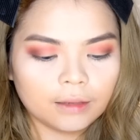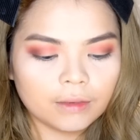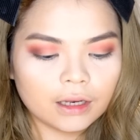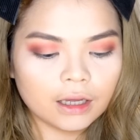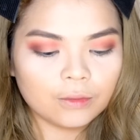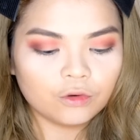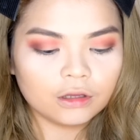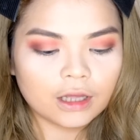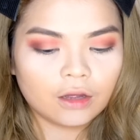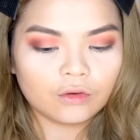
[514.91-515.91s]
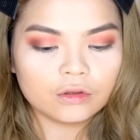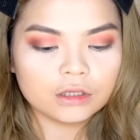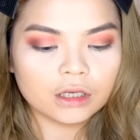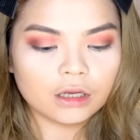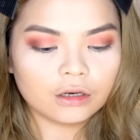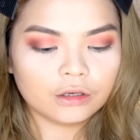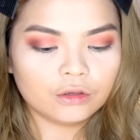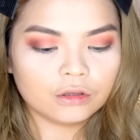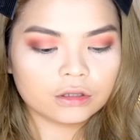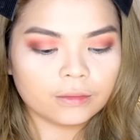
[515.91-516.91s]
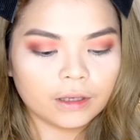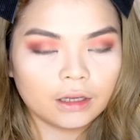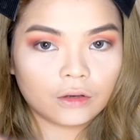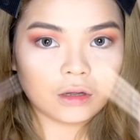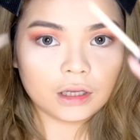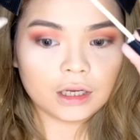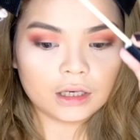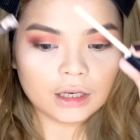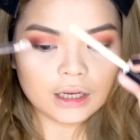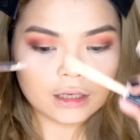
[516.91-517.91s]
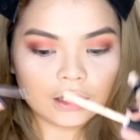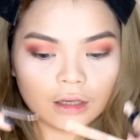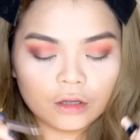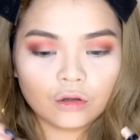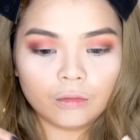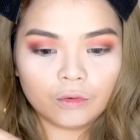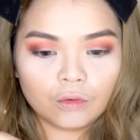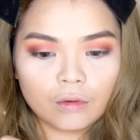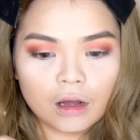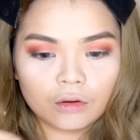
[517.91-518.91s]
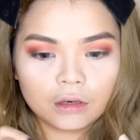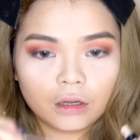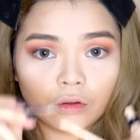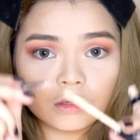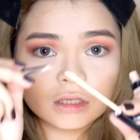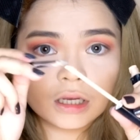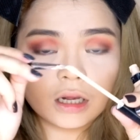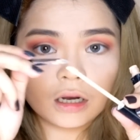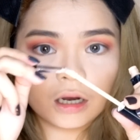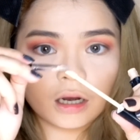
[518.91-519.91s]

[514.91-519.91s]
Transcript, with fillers: Maglagay muna tayong concealer dun sa ngayon. Ano. Ayan, nag kumukuha ko ng concealer